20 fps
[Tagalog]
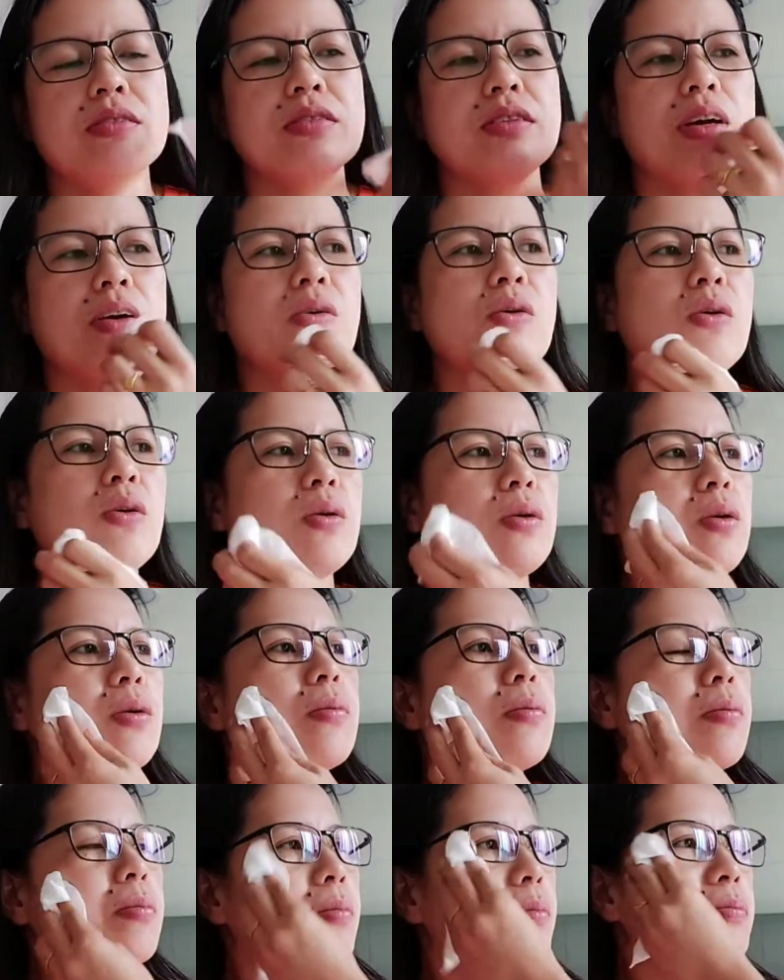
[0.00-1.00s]
Nako,
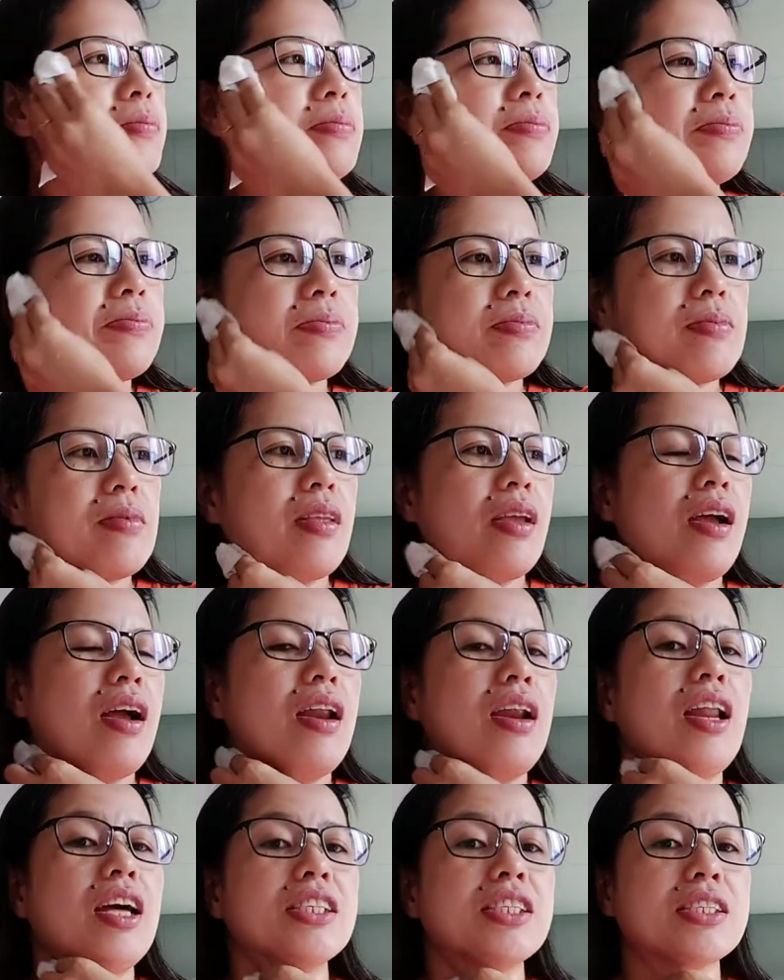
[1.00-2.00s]

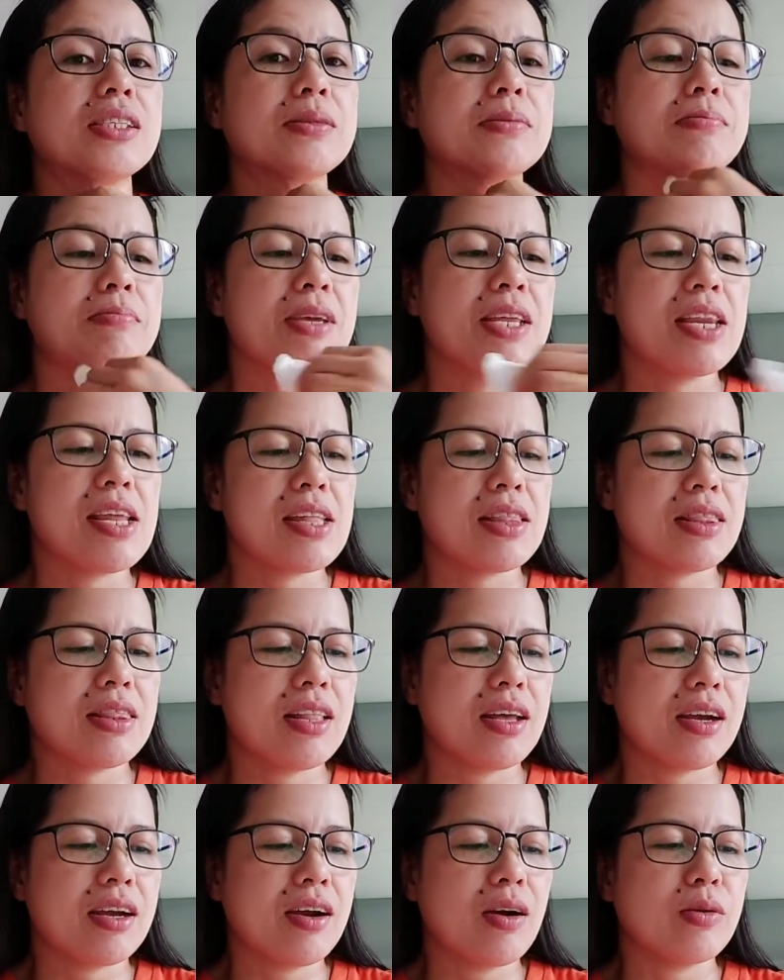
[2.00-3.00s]
last minute
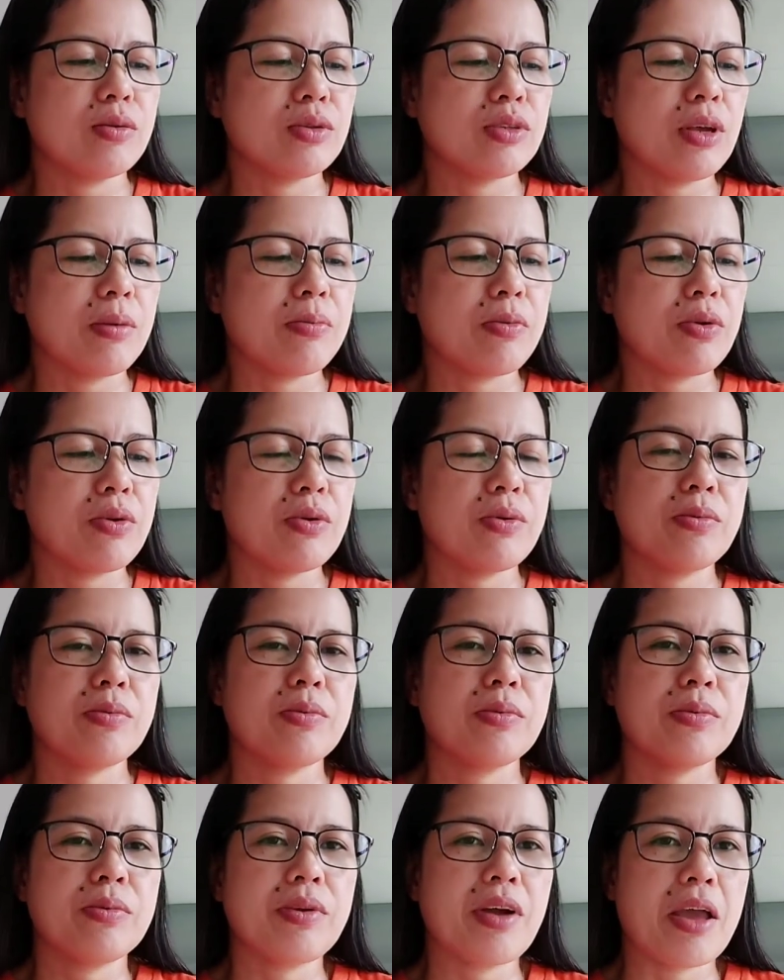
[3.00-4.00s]
na kausap ko
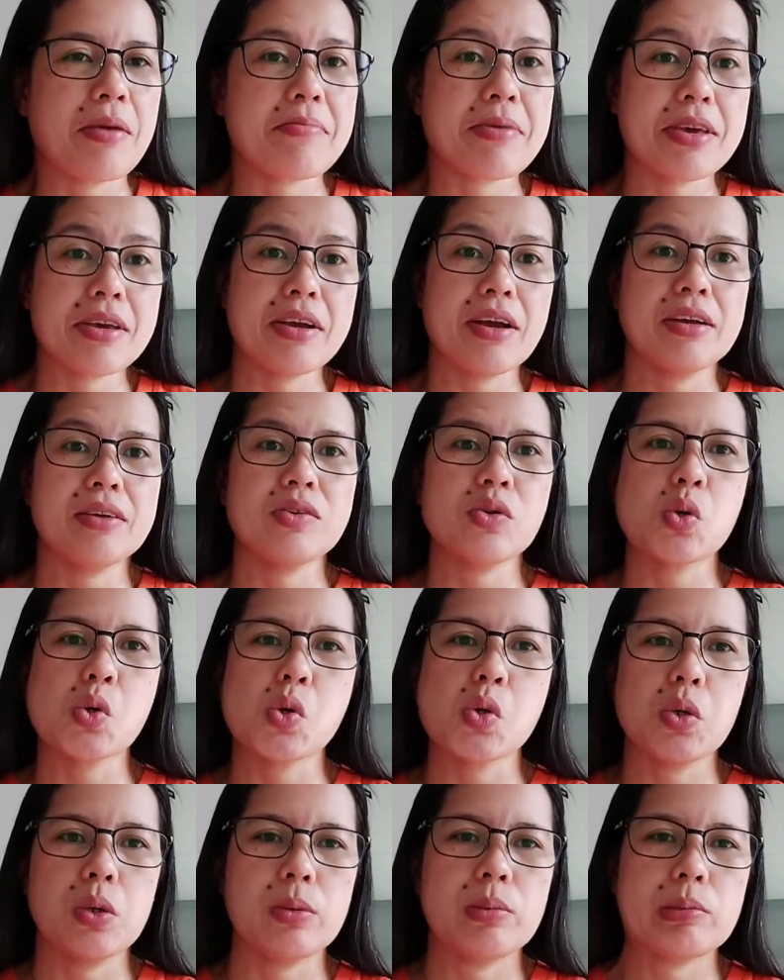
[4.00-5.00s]
yung kaibigan
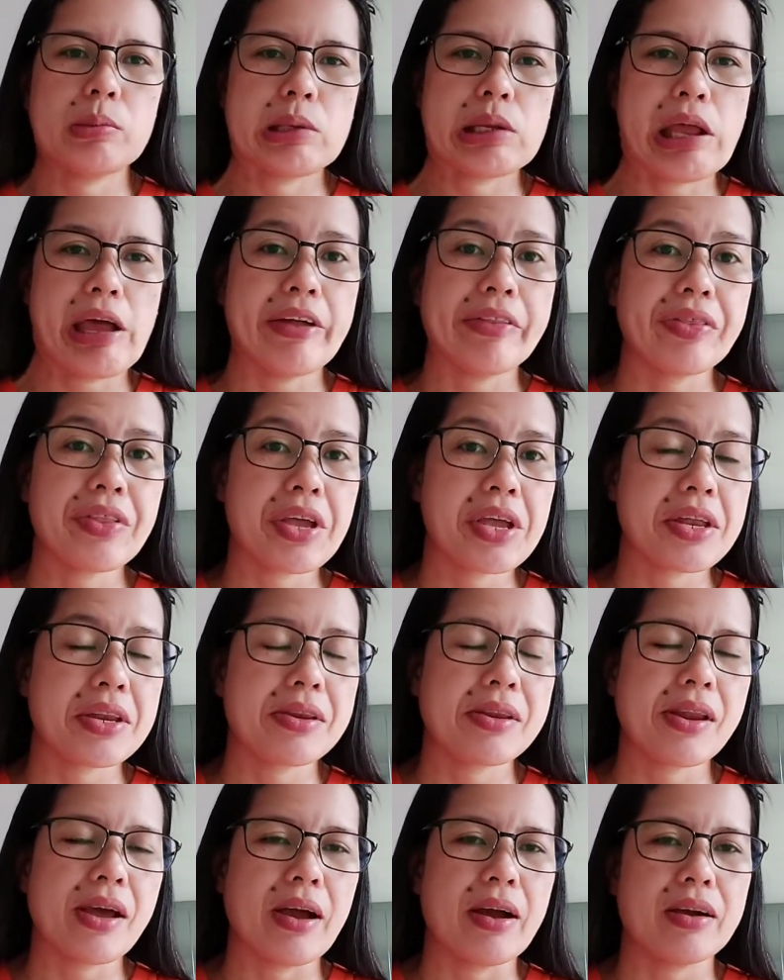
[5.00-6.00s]
ko, si Ate
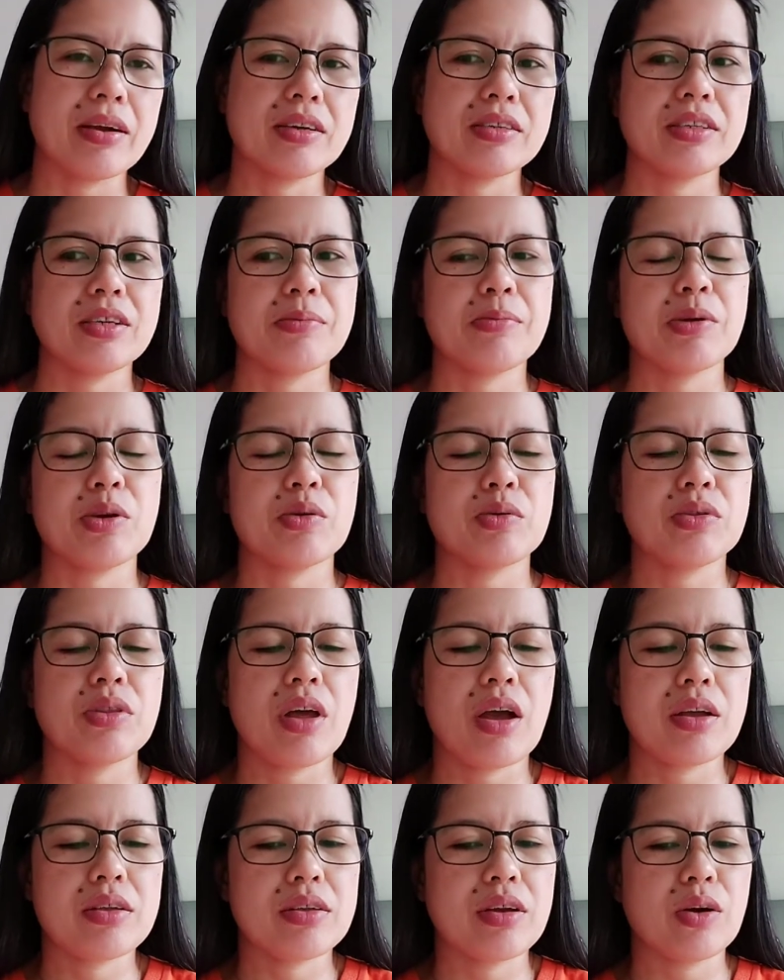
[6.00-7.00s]
Edna, kasi
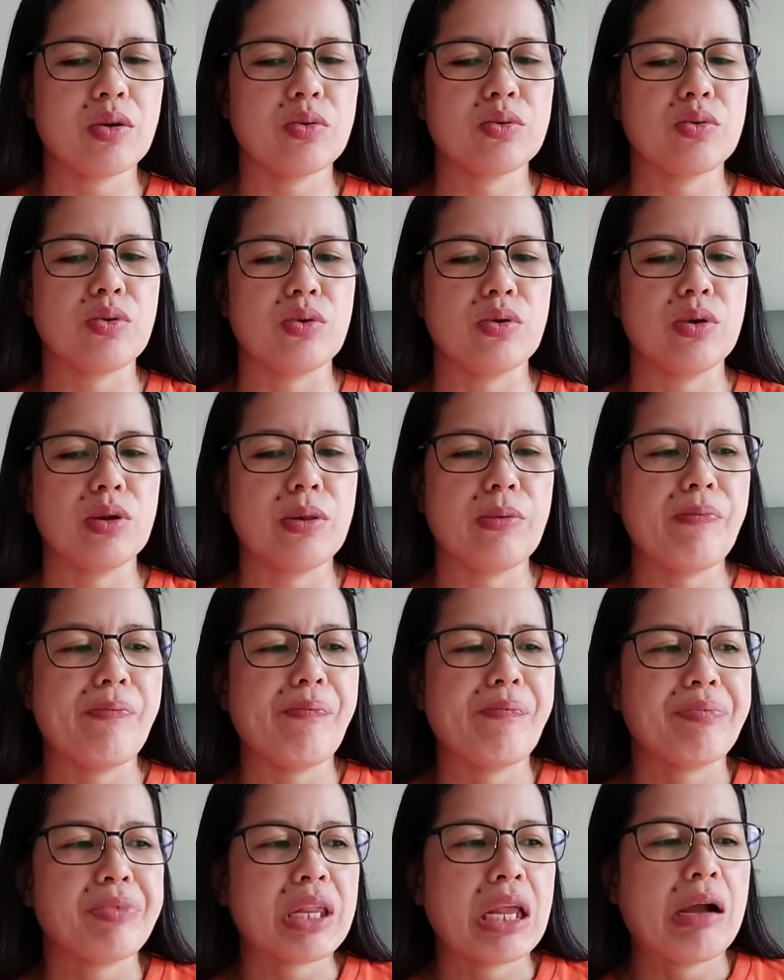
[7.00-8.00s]
pinuntahan niya ako doon.
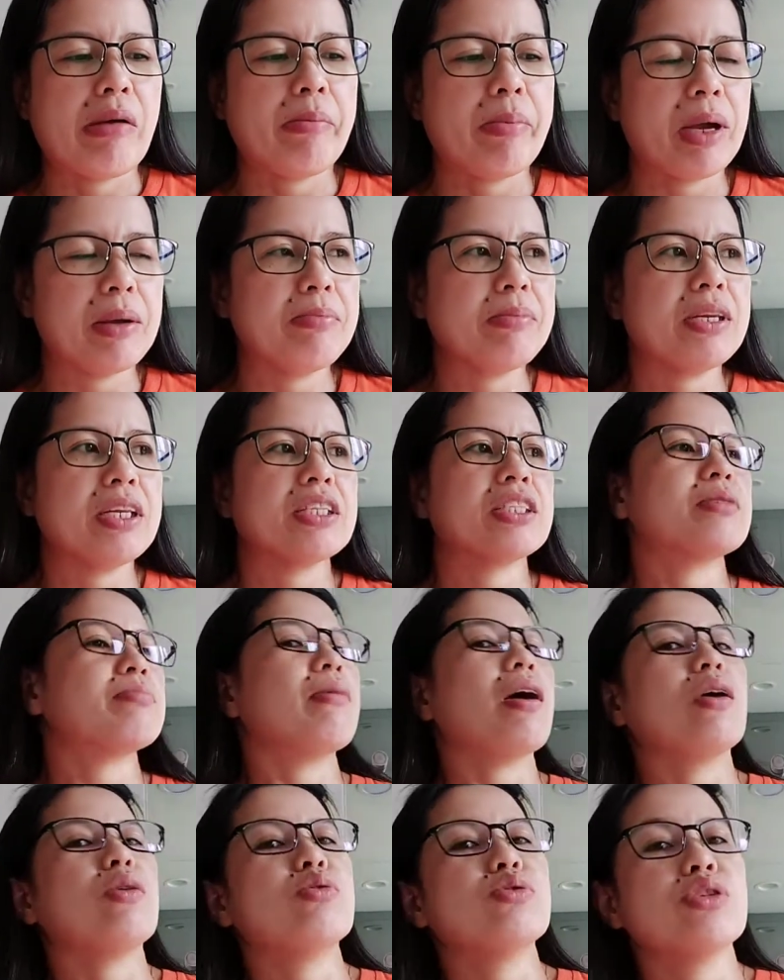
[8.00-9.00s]
5 minutes
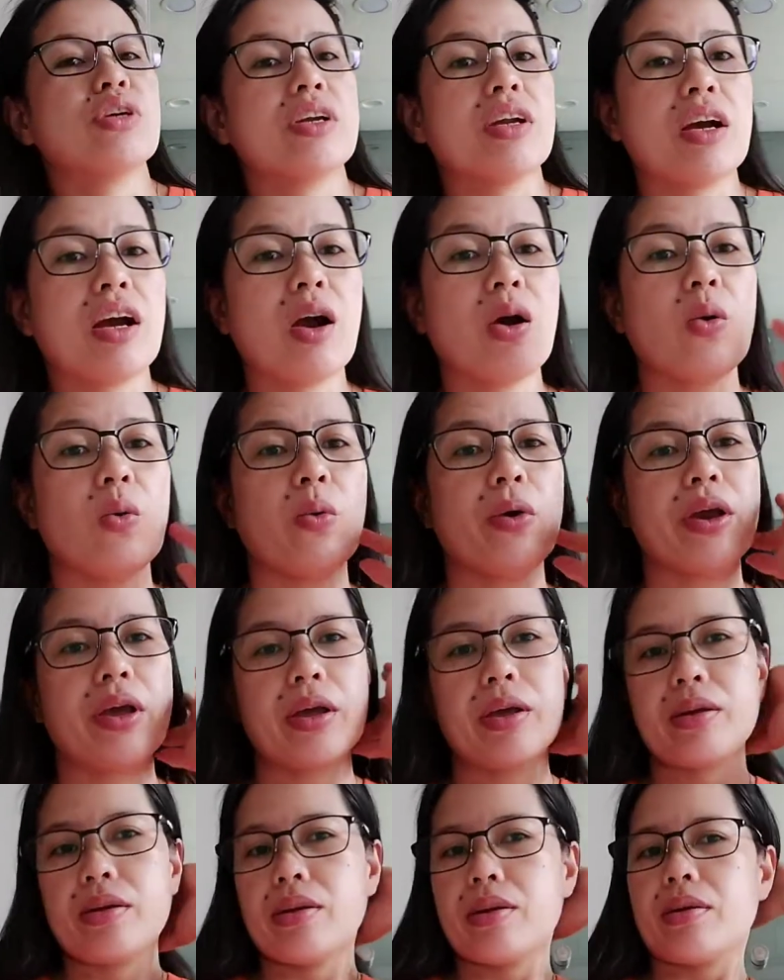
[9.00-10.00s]
bago siya nakauwi,
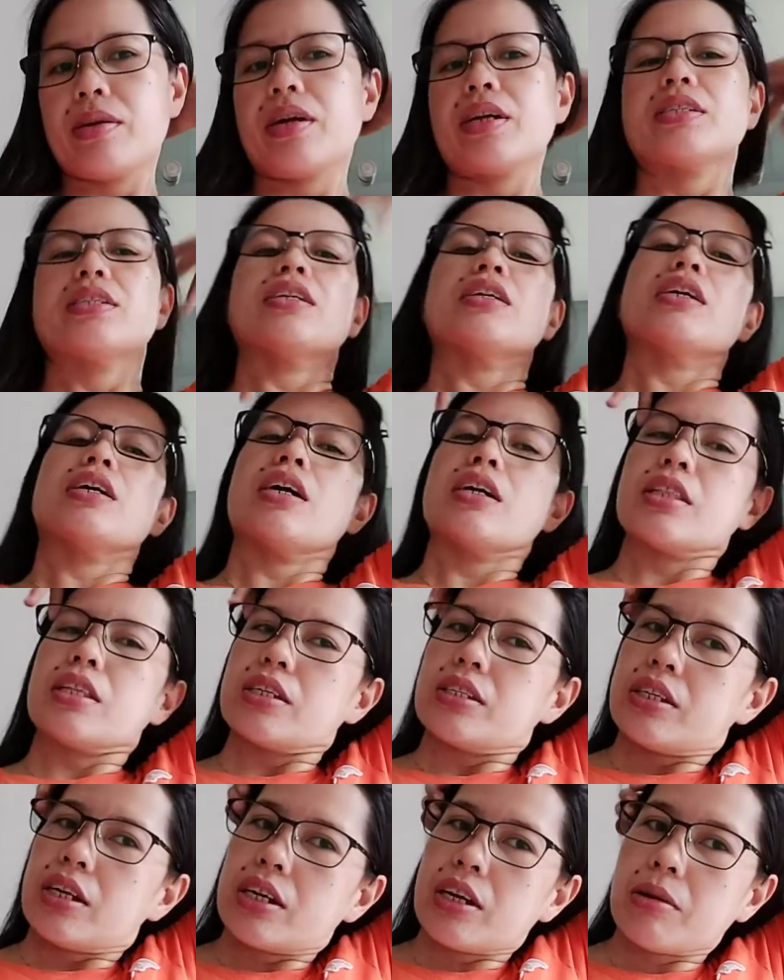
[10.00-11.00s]
kasi
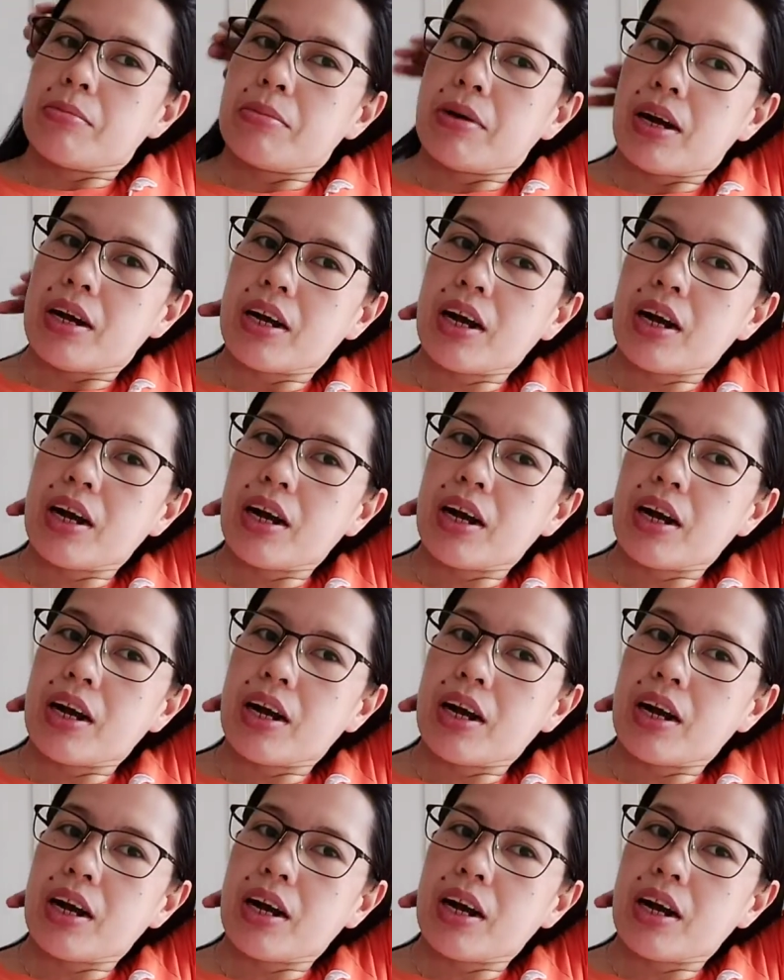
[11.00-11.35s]
naghatid siya ng mga